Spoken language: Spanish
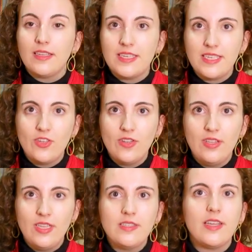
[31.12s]
Desde
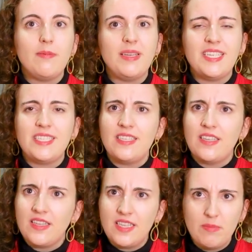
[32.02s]
entonces, el 26 de
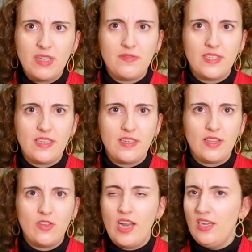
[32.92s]
diciembre es fiesta
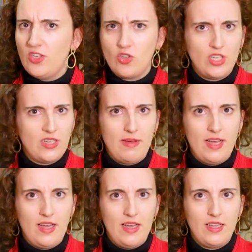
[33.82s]
nacional y no se
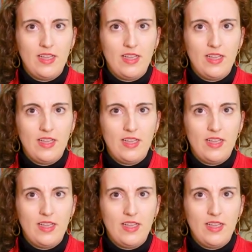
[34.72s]
trabaja,